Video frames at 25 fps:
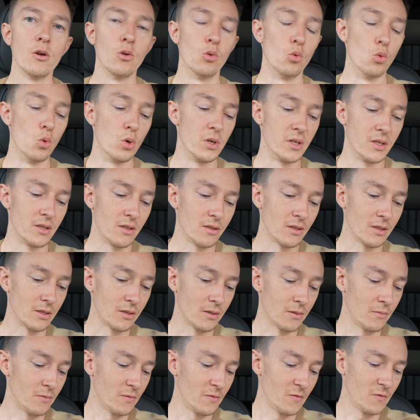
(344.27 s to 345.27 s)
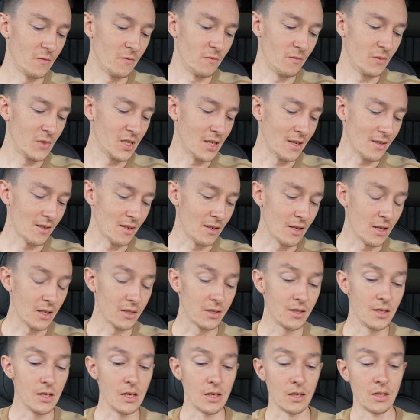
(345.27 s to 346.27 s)
Und ähm, Tesla
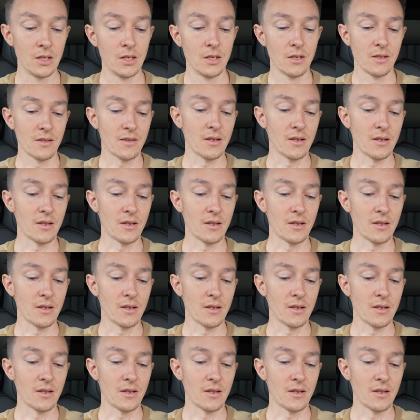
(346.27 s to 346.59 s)
hier,